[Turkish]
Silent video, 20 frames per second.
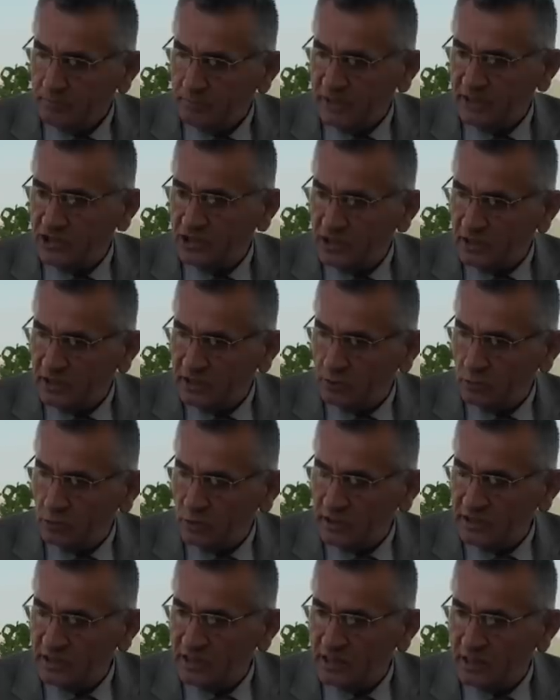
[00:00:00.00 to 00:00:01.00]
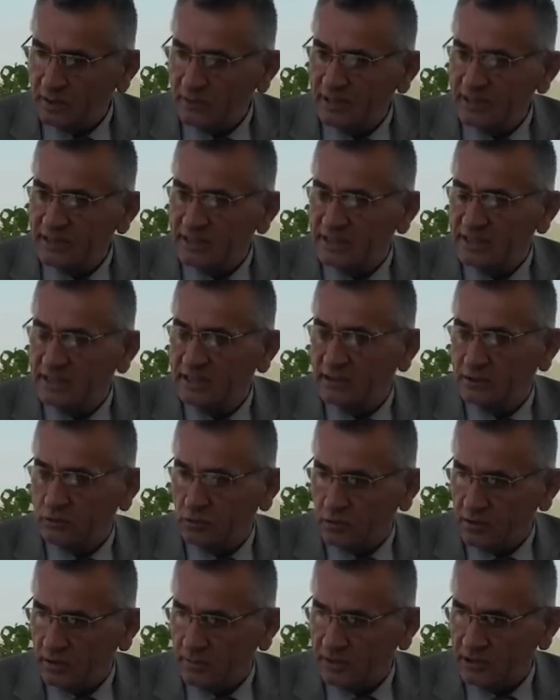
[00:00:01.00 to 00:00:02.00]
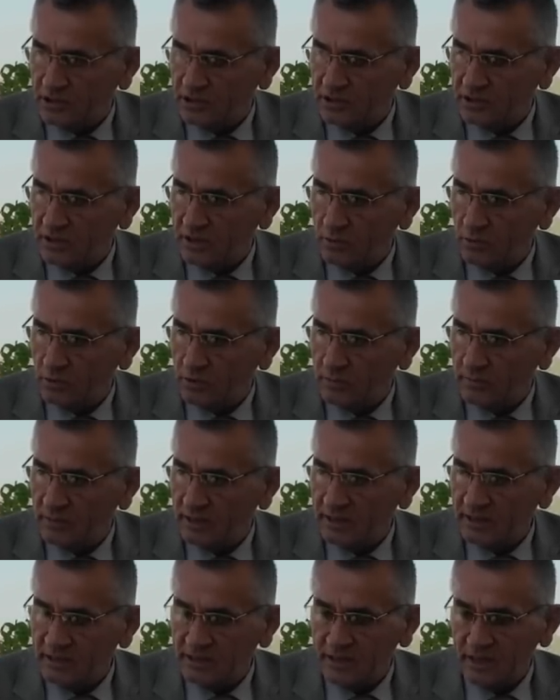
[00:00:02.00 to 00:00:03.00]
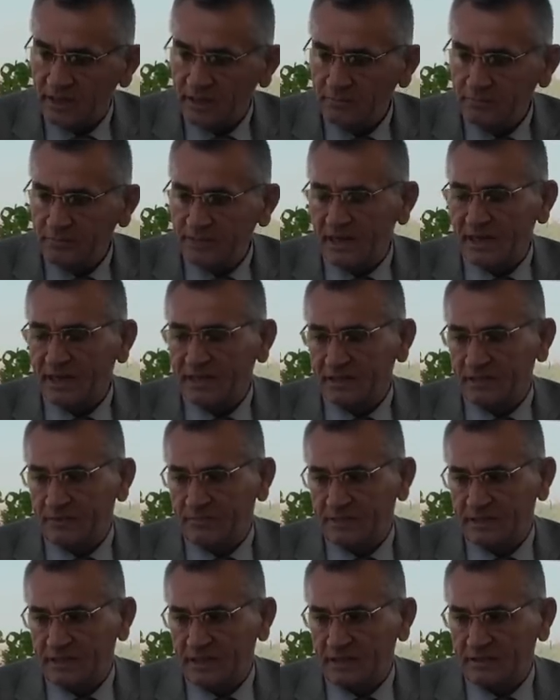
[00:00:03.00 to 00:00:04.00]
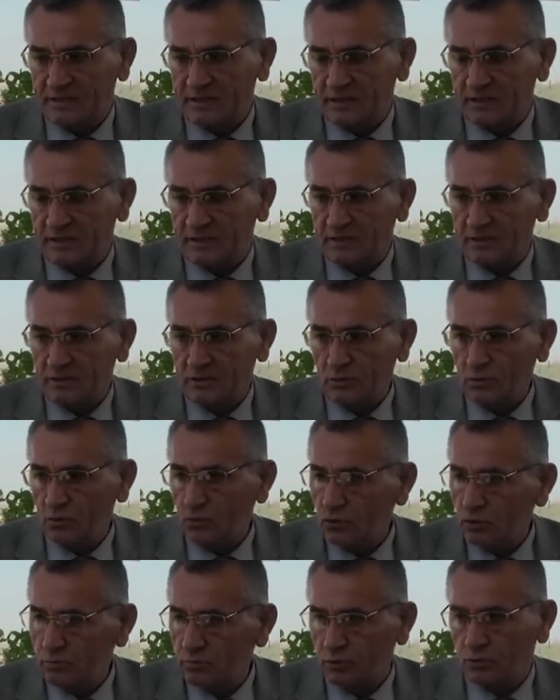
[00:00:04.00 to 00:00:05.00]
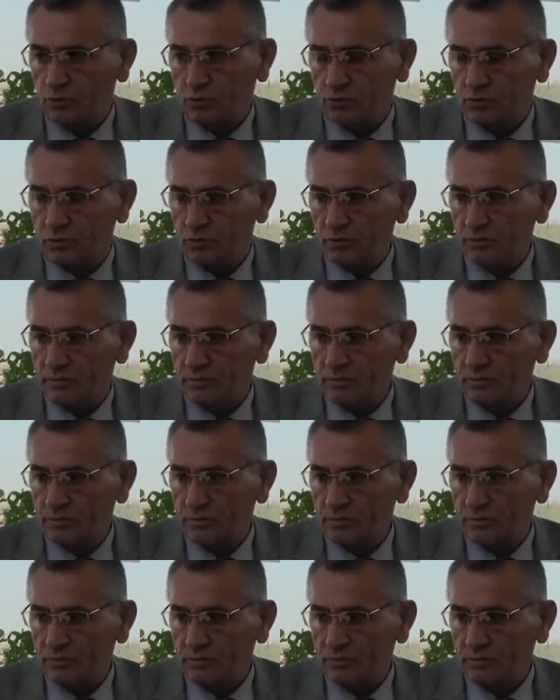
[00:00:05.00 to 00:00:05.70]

5 yılda ödenecek ama 2 yıl sonra başlayacak ödemeler. Bir rahat nefes aldırıldı. Konu budur.